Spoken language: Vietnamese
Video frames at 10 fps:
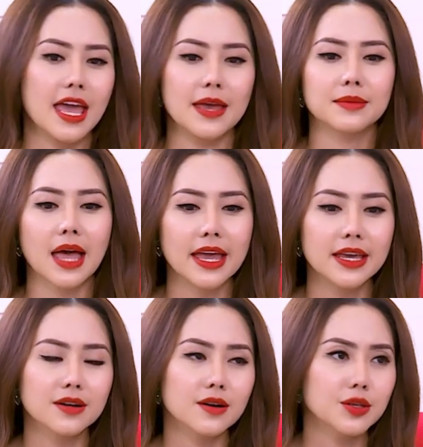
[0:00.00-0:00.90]
Em
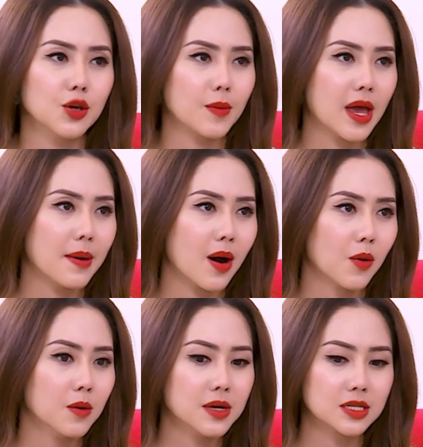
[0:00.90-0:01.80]
thấy có nhiều mẹ
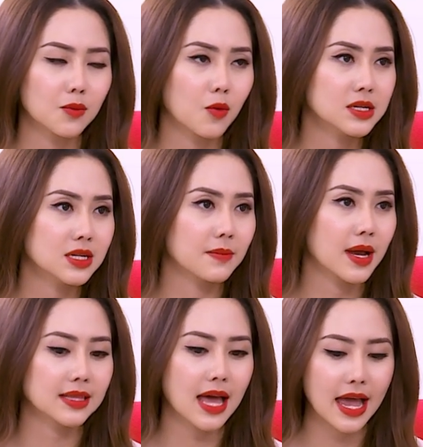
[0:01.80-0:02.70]
bầu mà trong quá trình
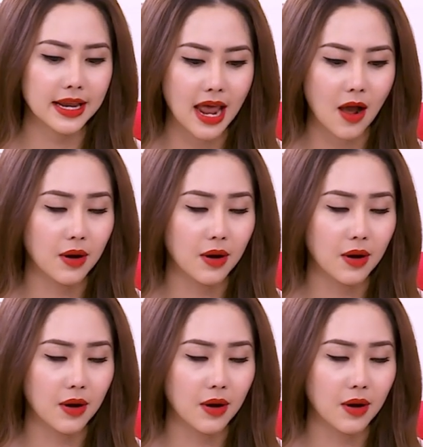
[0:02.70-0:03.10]
mang thai nào